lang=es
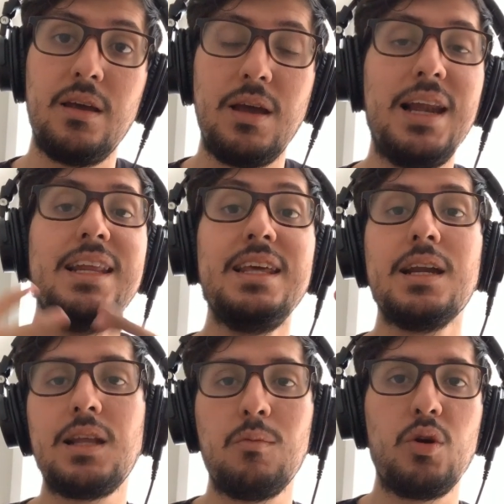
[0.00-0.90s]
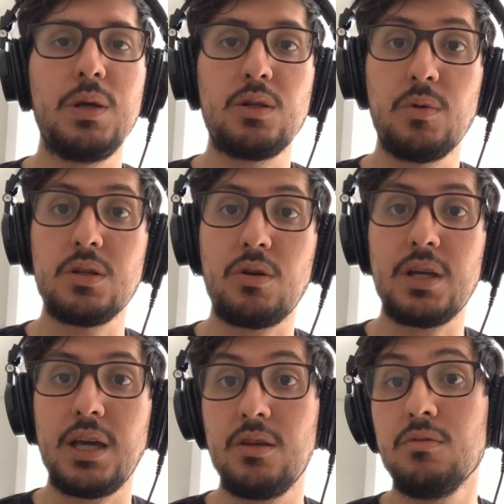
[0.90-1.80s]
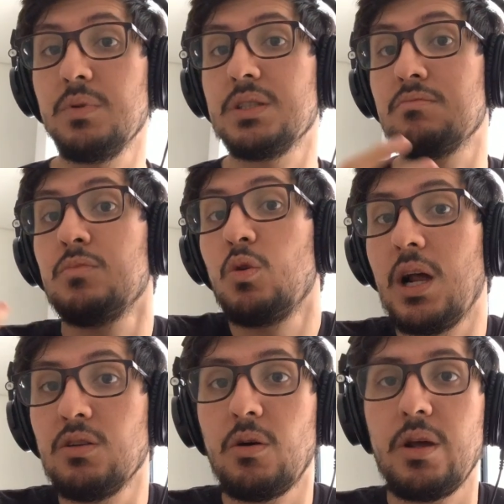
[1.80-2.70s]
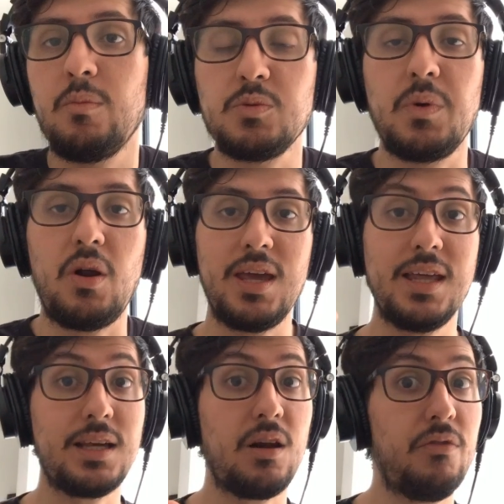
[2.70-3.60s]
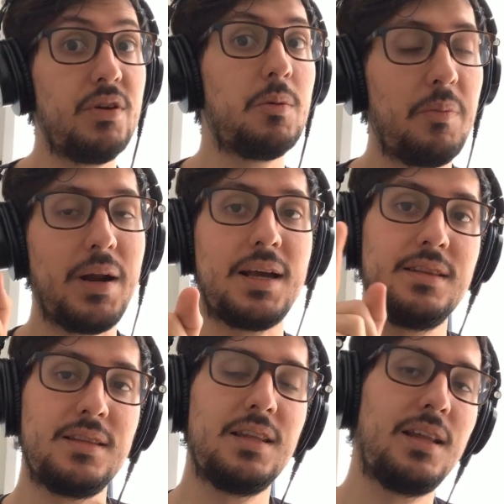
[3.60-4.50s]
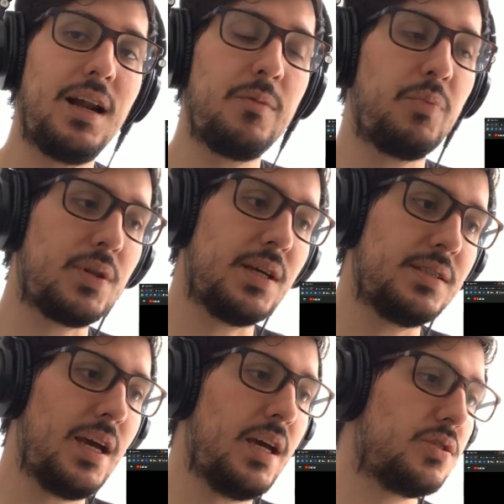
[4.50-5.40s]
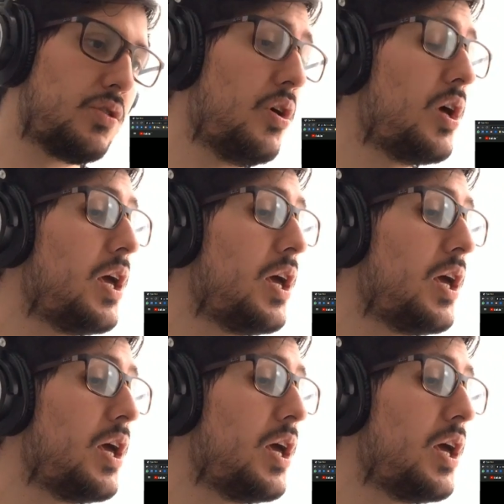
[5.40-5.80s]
líder del movimiento puertorriqueño, pues nunca lo sabremos, pero hay gente que lo afirma para que entiendan la importancia de esto.